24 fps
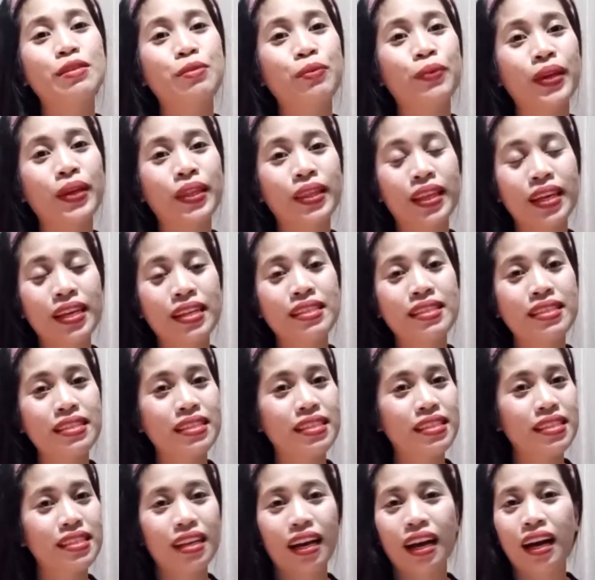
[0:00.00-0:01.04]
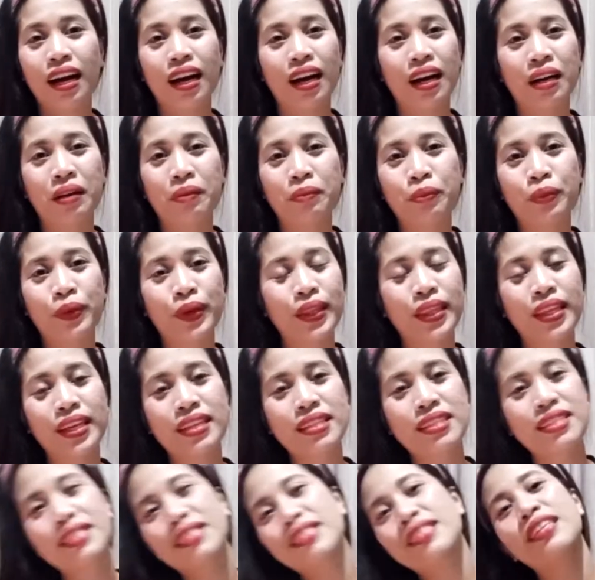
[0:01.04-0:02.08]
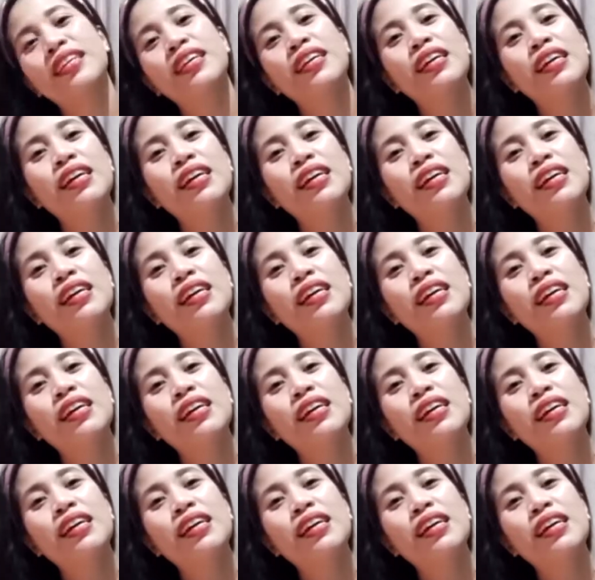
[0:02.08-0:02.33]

with this um, with this